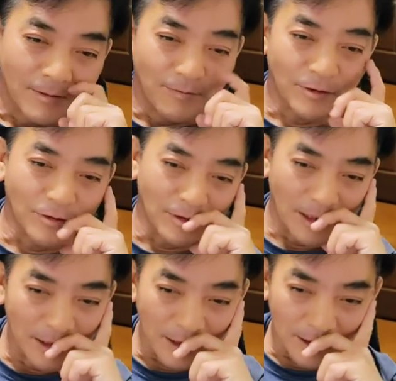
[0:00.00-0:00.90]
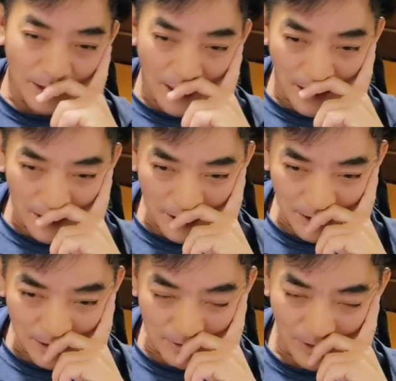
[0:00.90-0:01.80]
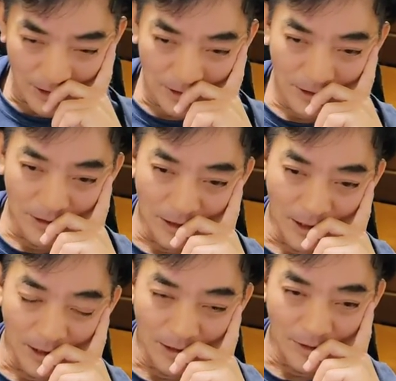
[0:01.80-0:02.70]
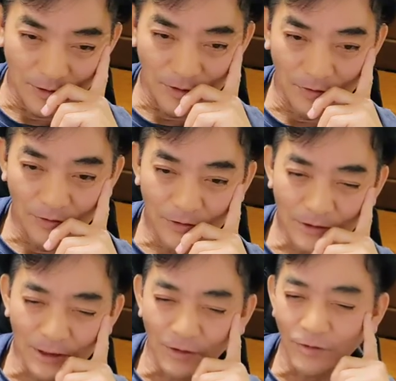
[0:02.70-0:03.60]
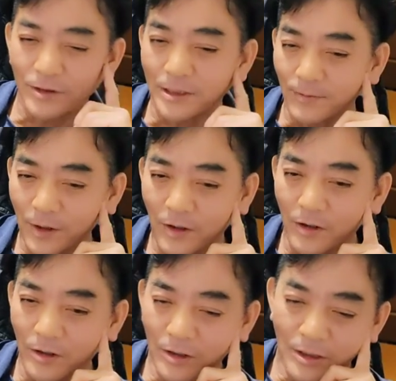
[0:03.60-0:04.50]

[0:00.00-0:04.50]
もっと元気にね、まあ人生その50歳を超えても、